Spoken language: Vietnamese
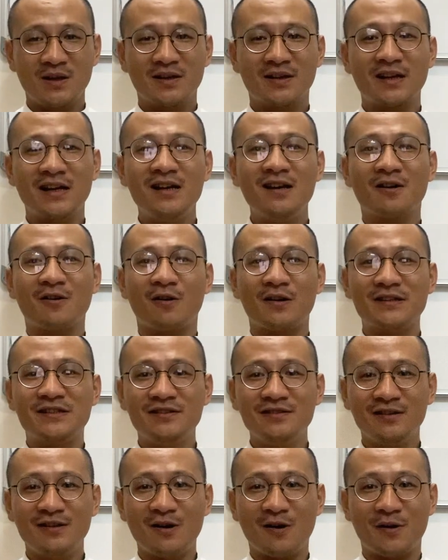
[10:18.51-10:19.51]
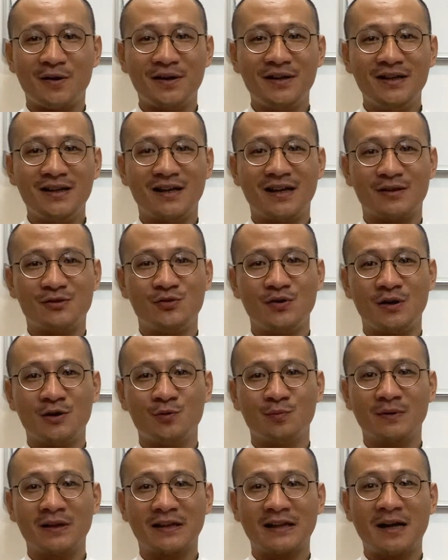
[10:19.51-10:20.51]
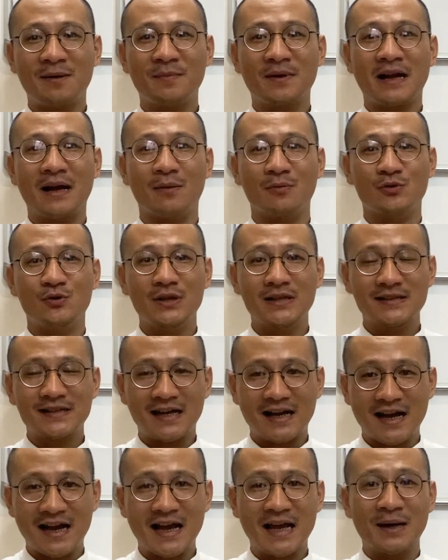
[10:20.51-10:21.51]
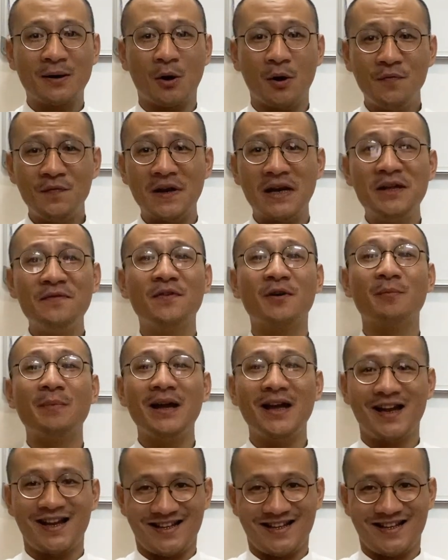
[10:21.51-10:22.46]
Đấy là còn chưa nói là chuyện chúng ta tham khảo chuyên gia A nói về lĩnh vực B.